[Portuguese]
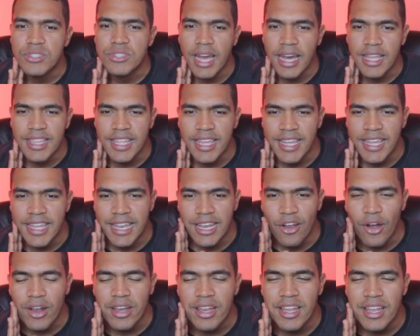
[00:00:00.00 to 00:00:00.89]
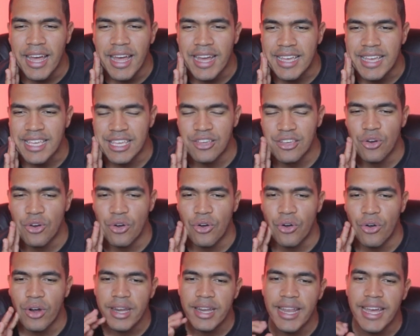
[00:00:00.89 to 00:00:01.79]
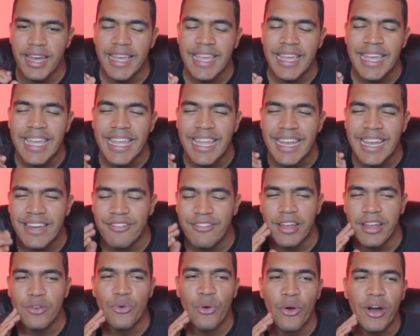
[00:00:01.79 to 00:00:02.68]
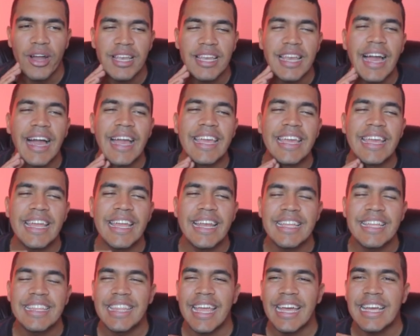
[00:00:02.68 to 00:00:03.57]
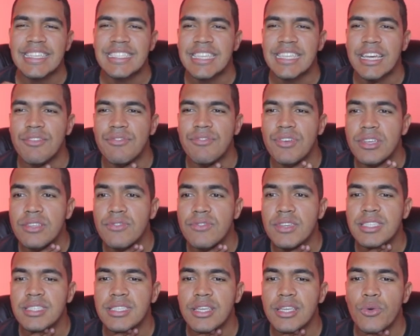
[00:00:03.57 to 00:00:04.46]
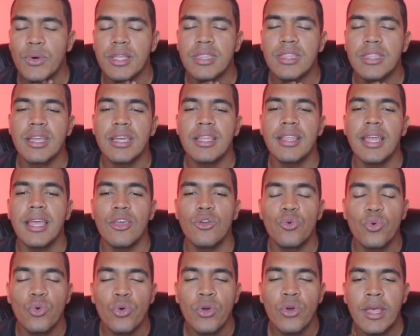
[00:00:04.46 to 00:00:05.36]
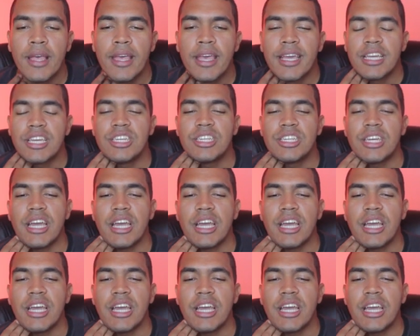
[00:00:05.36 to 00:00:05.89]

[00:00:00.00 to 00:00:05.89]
Cadê ele? Olha ele aqui, ó. olha ele, velho. Olha ele. Dessa vez venceu o Andrei Deyu, que já